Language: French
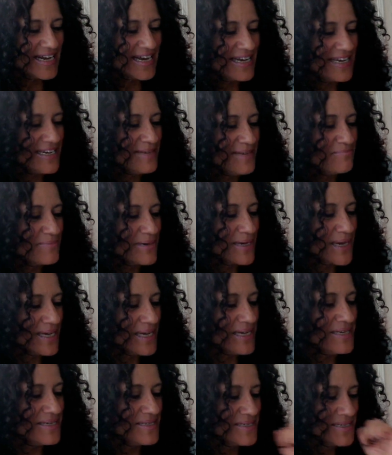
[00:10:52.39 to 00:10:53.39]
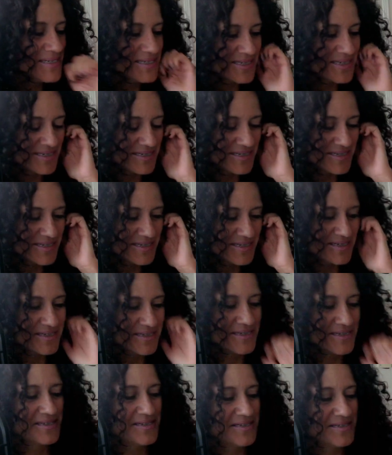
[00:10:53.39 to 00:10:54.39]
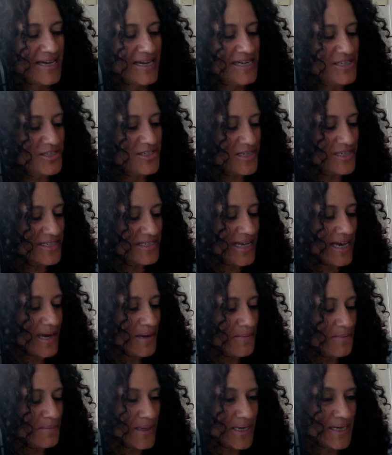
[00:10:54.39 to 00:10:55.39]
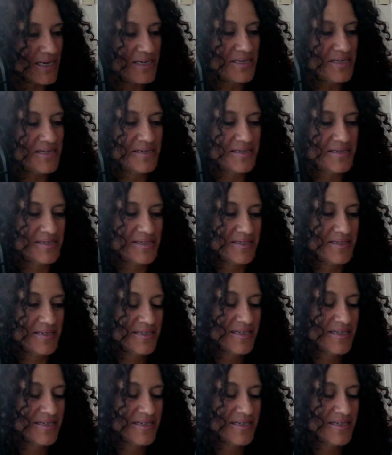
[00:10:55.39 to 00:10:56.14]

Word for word: elle est prise. Elle se sent prise.